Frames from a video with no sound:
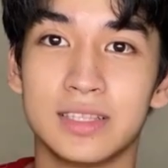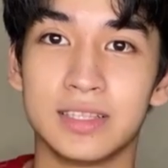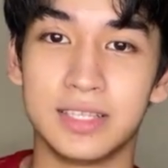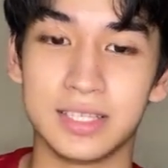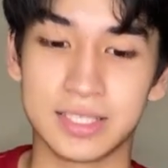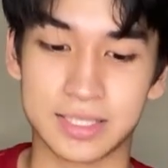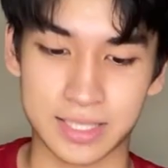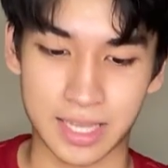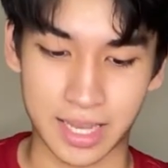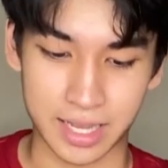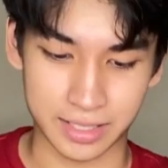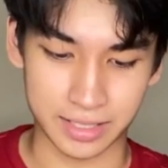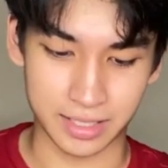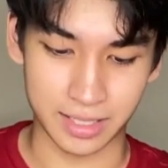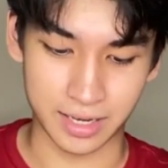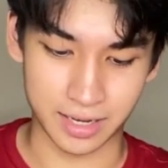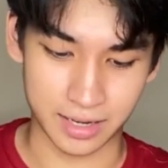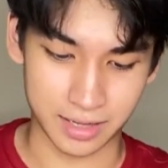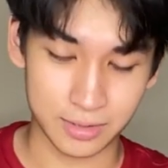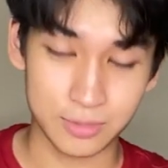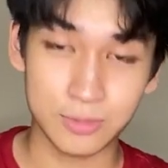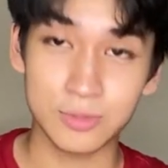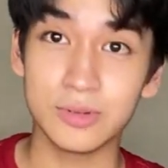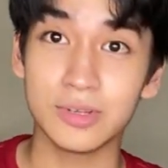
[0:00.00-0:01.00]
design
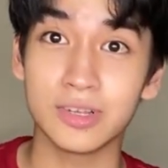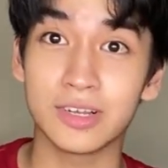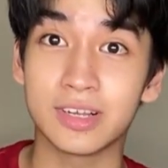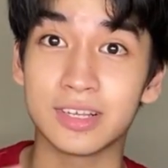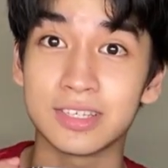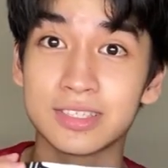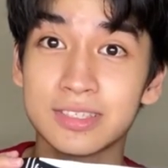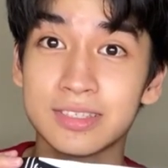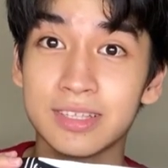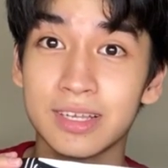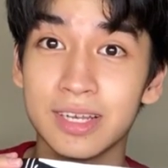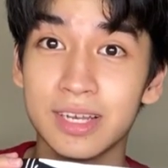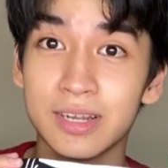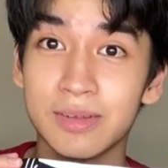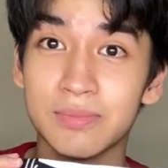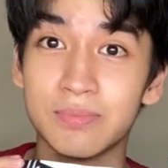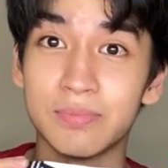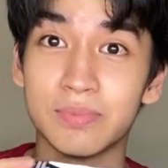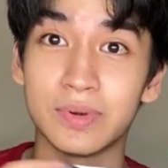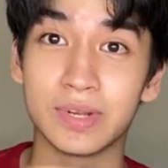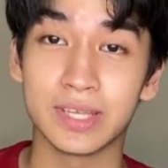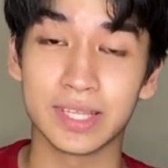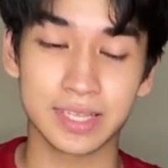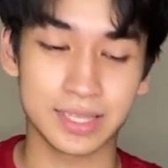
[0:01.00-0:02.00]
nila. yung astig ng
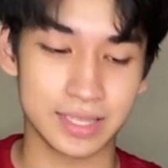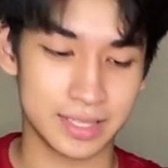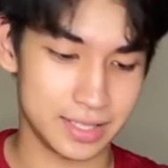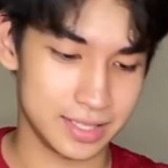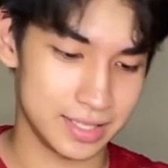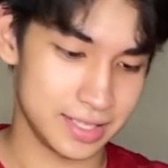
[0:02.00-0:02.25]
print.